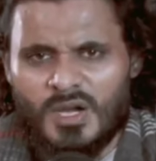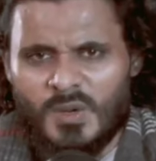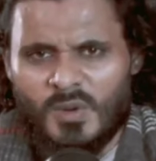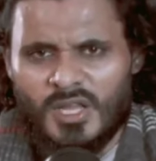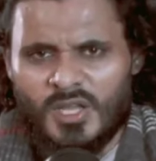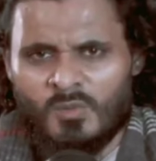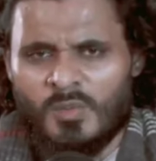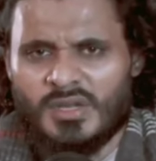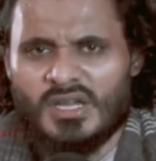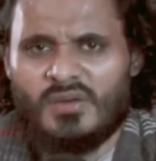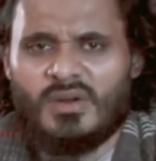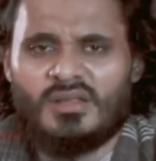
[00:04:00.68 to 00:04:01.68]
மறுபடியும்
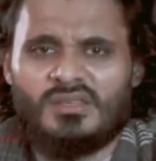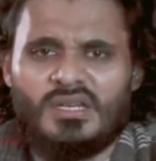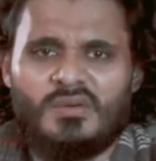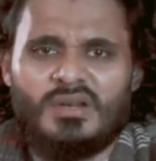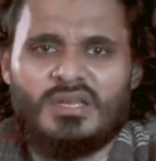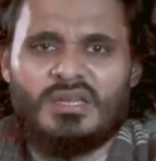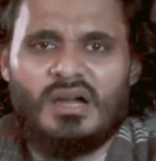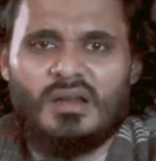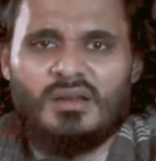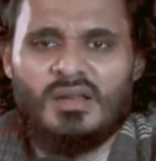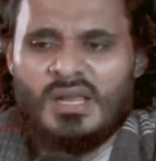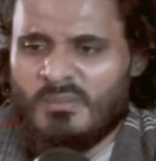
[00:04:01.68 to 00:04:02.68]
உமையாவிடத்தில்
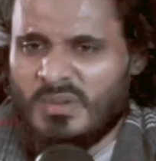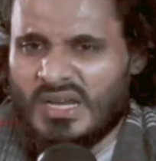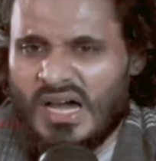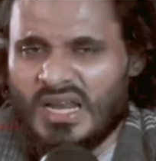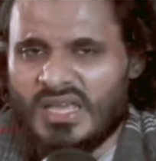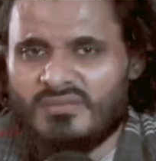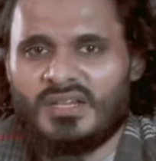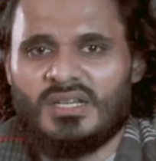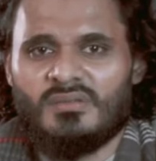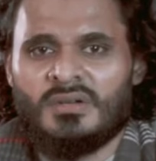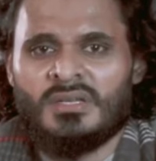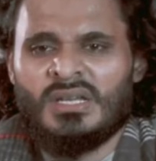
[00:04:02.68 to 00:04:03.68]
வருகிறார்கள் பிலாலை
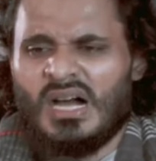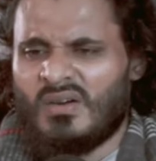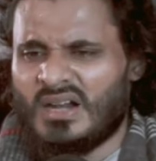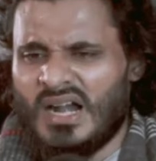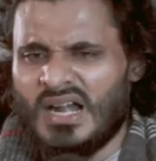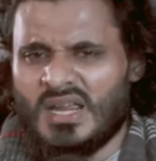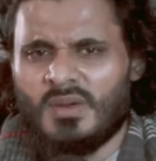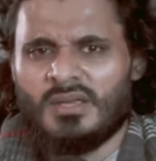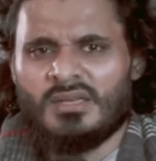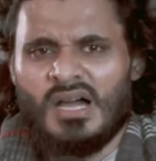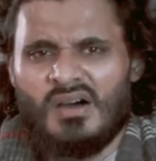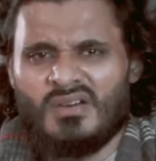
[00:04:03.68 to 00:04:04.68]
விட்டுவிடு அவர் அடிமை
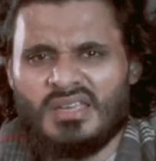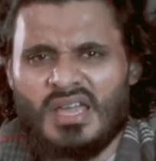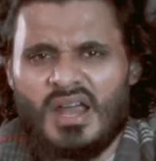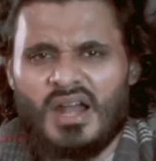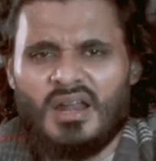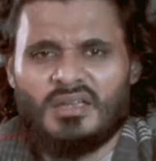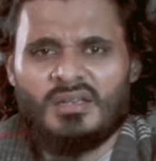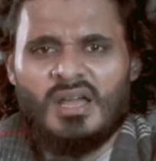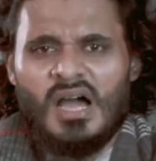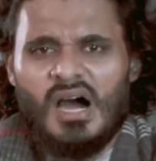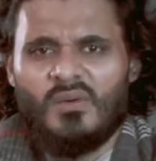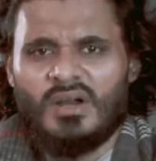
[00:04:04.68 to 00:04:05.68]
அவர் ஏழை
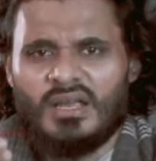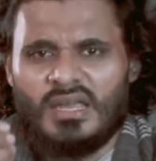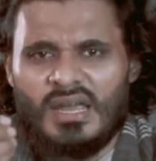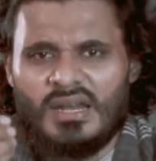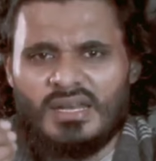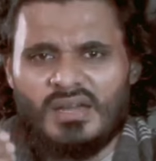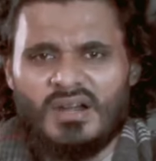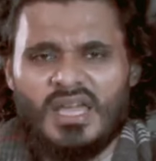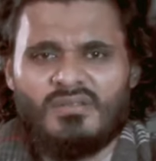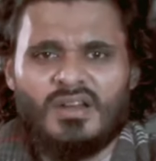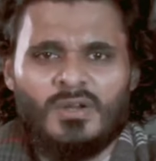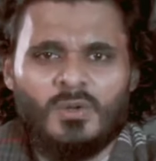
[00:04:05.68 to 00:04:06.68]
அவருக்கு என்ன
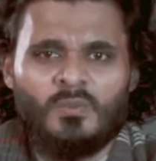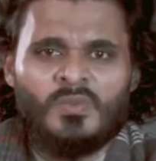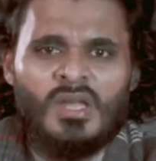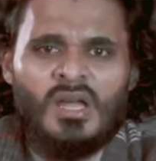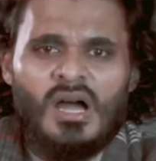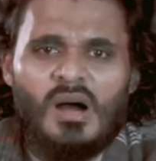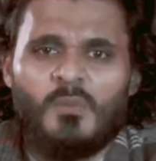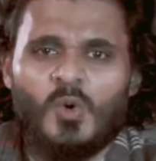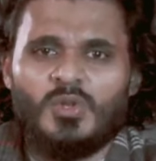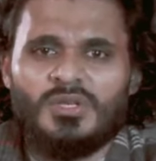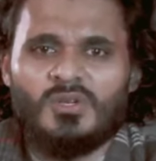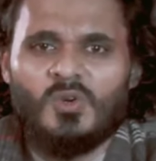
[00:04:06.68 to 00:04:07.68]
விலை வேண்டும்
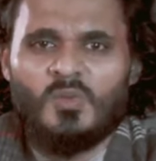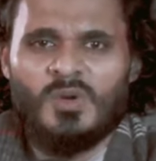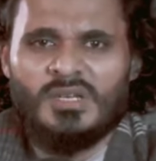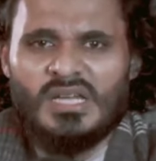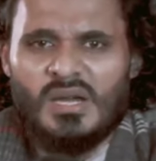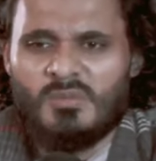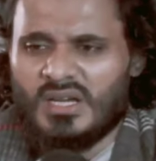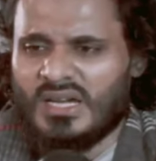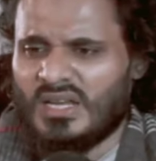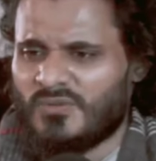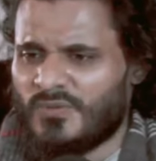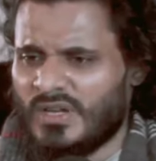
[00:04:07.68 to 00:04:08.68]
அப்போது உமையா இபின்
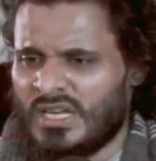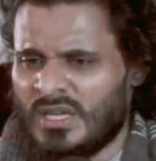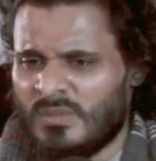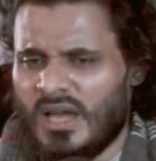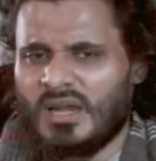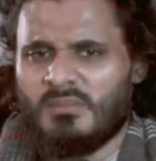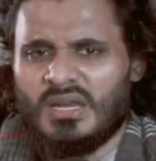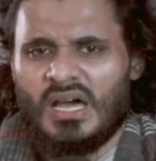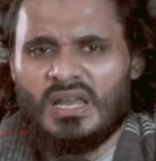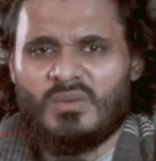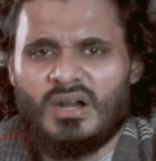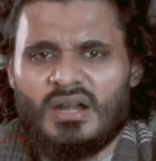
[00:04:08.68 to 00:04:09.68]
ஹலஃப் இனிமேல்
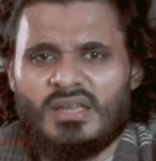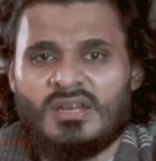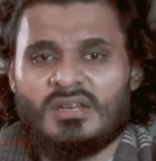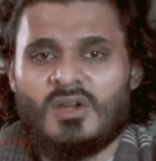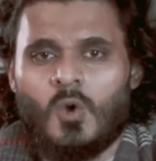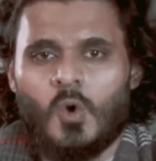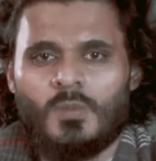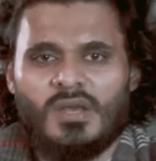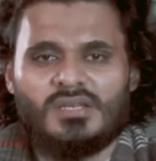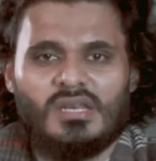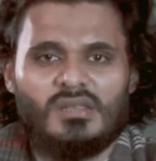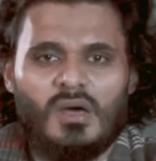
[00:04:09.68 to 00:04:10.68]
பிலால் அவர்களை என்ன
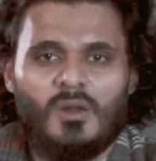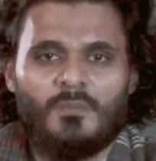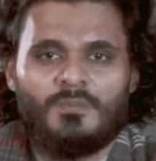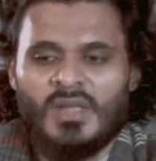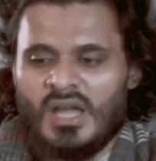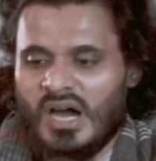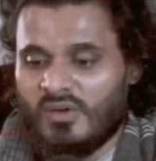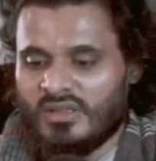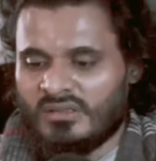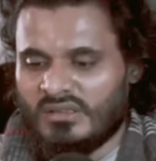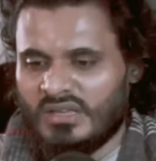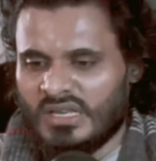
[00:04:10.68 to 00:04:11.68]
கொடுமை செய்தாலும்
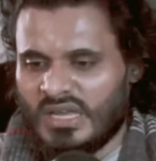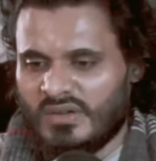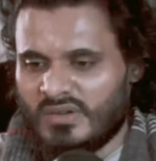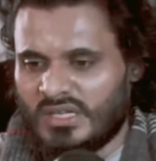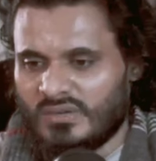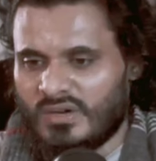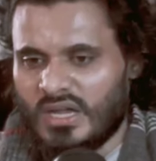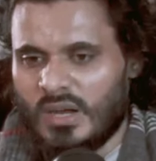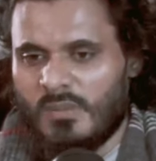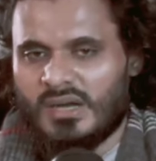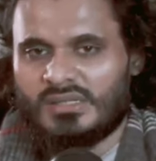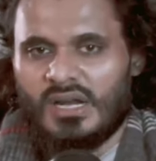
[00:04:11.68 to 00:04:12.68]
அவர் இந்த தீனை விட்டு விலக
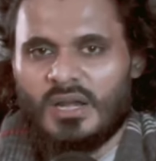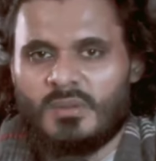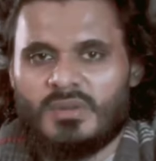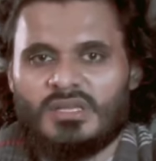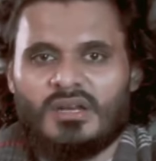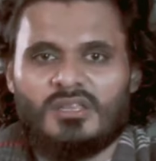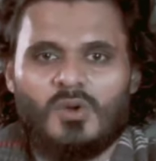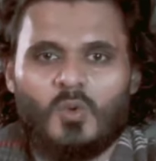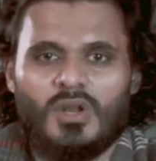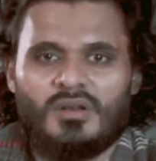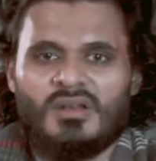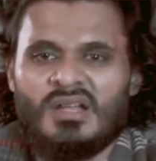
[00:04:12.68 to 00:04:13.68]
மாட்டார் என்பதை
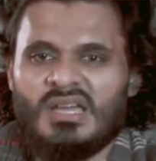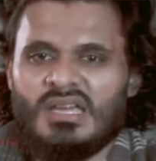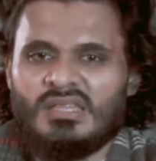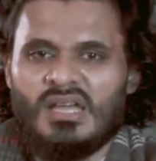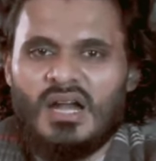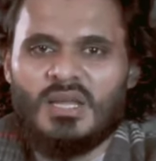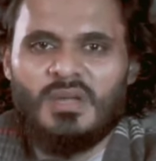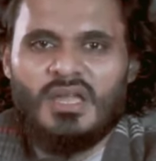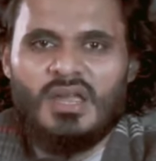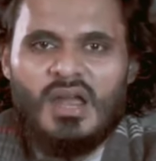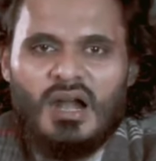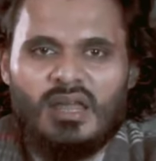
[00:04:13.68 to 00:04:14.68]
அறிந்தவுடன் இந்த
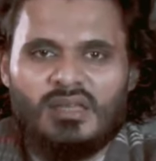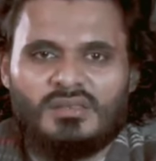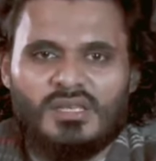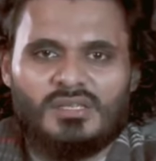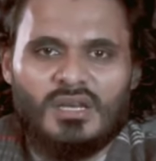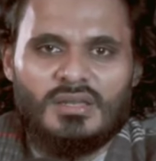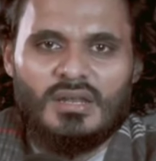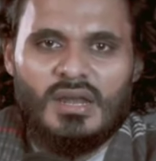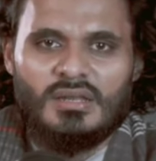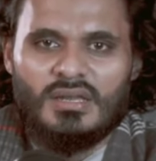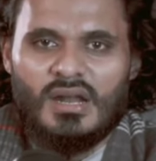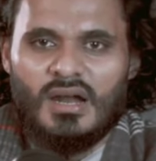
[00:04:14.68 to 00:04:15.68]
அடிமையை அழைத்து செல்
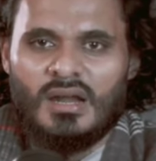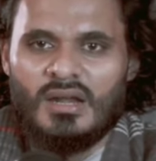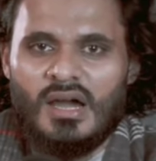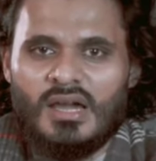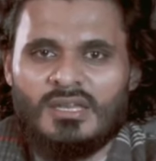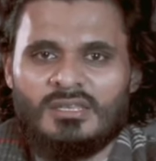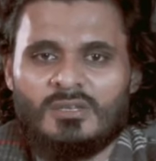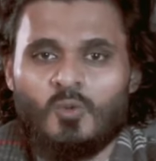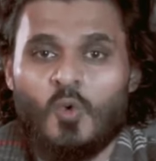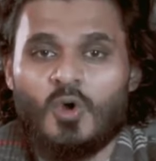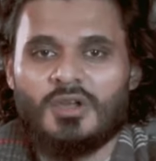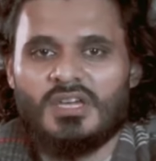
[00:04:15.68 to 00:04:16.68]
என்கிறார்கள் ஐந்து
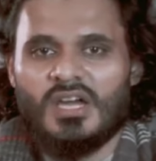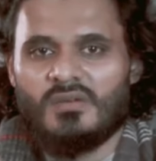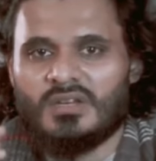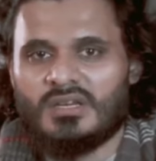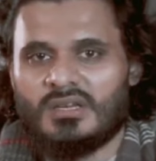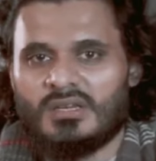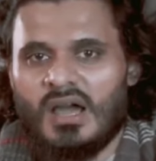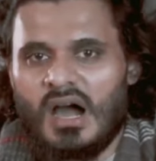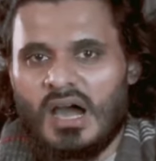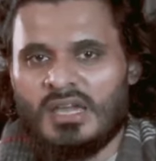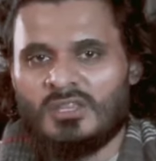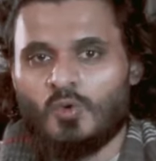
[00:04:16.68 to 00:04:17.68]
ஊக்கையாவிற்கு
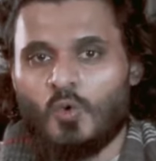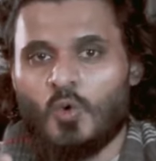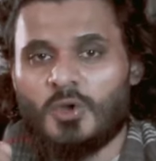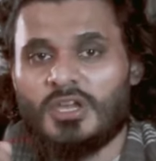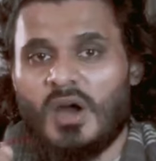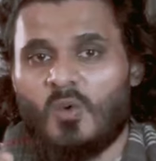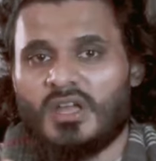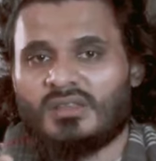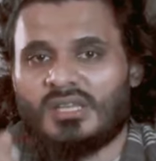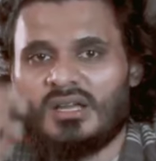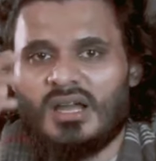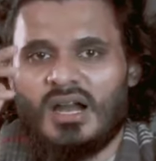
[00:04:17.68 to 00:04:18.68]
ஐந்து ஊக்கையாவுடைய
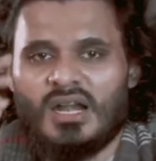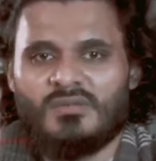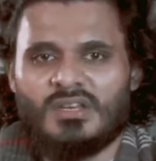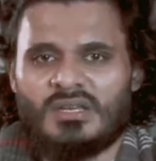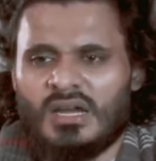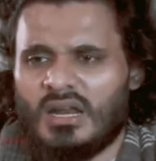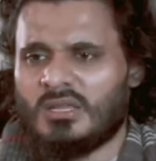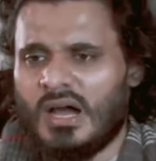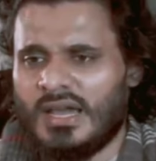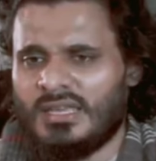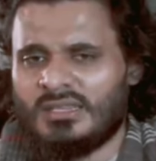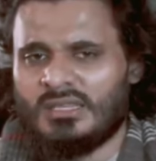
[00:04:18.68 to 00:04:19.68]
தங்க அளவிற்கு அல்லது
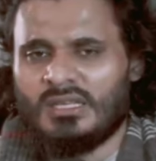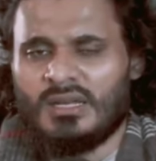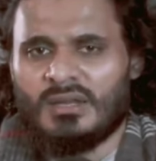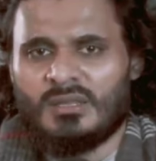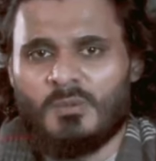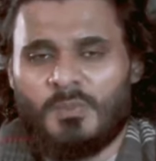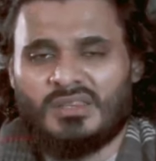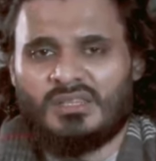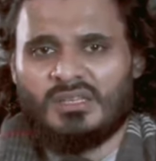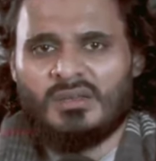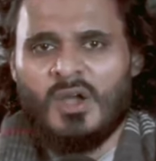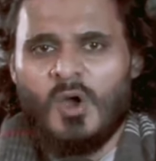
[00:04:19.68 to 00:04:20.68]
ஐந்திலிருந்து
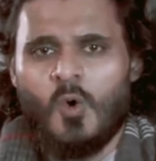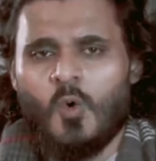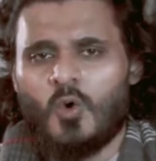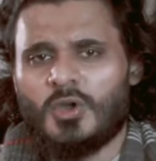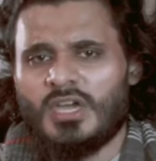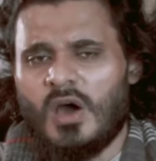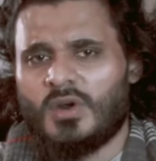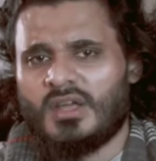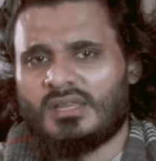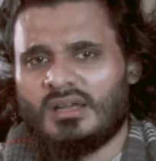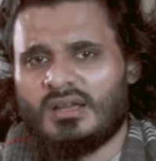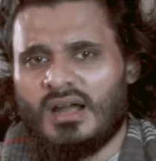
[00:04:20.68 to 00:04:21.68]
பத்து
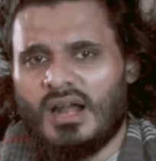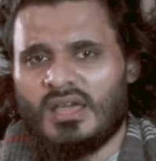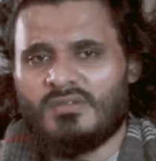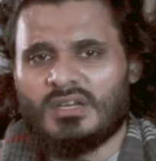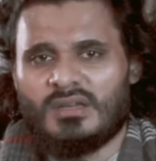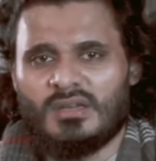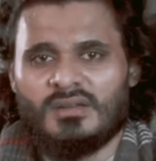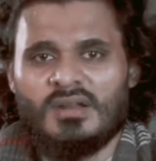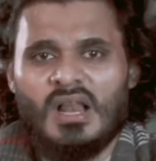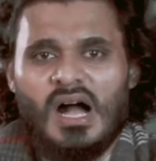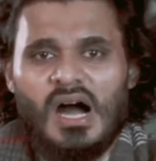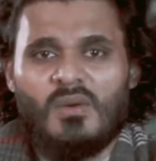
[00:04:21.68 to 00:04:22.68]
ஊக்கையாவுடைய தங்க அளவிற்கு
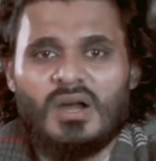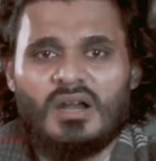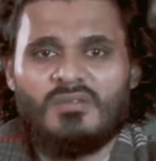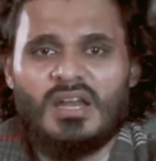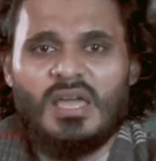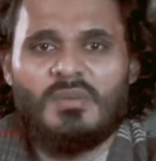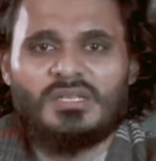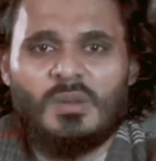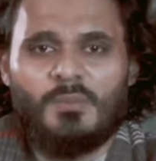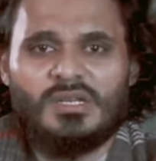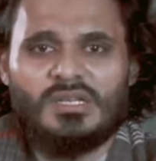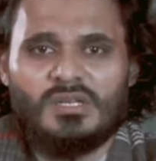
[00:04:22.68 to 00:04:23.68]
அவர்கள் விலை
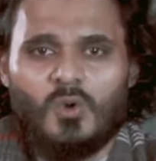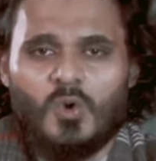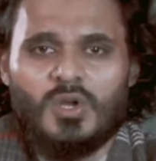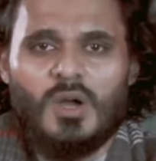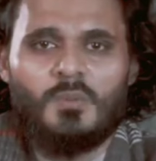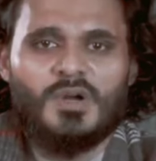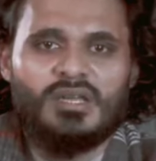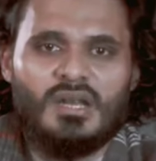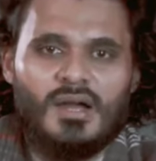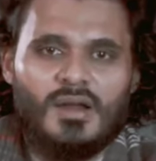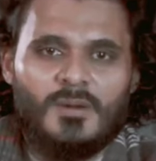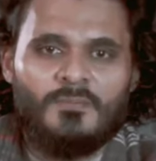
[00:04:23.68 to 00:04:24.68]
பேசப்பட்டு
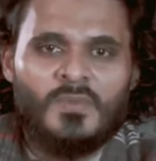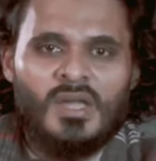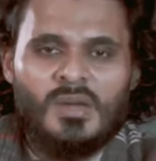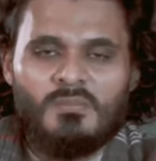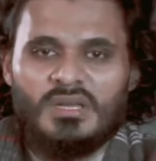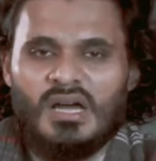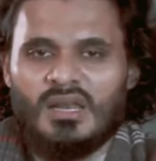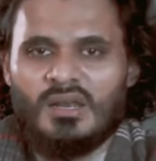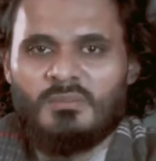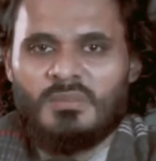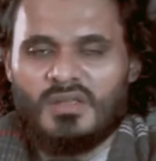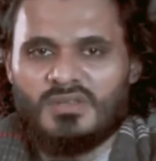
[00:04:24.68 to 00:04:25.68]
கொடுக்கப்படுகிறார்கள் பிலால்
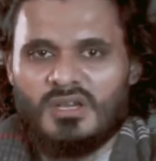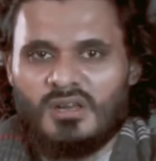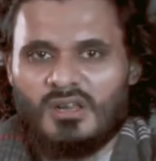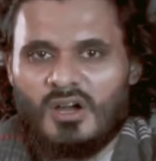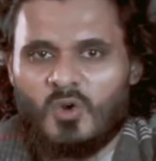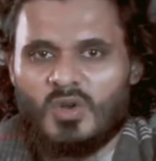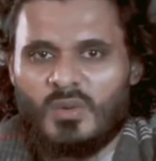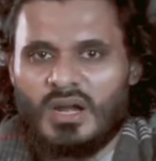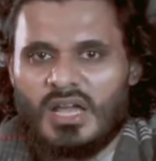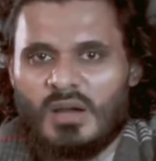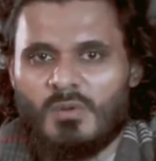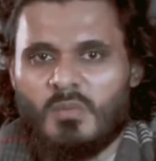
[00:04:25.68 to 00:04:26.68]
பிரதையொல்லாகுன்னு
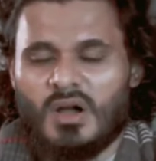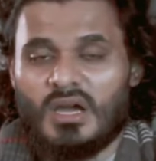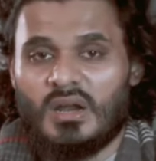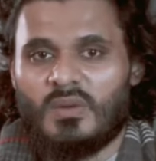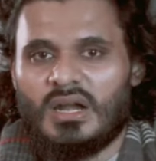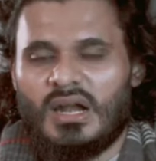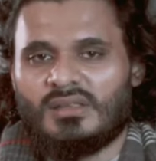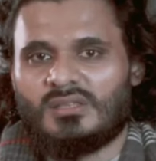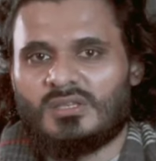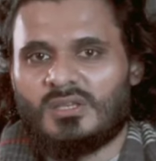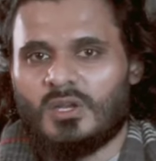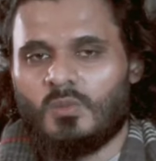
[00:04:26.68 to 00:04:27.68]
அவர்களை அபுபக்கர் அவர்கள்
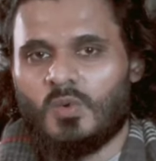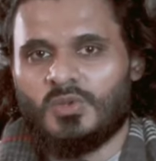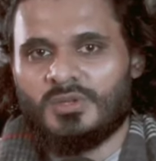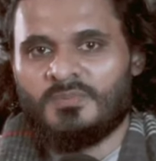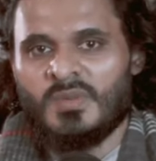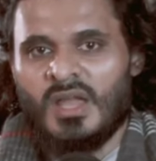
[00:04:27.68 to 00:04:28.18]
அழைத்து செல்லும் போது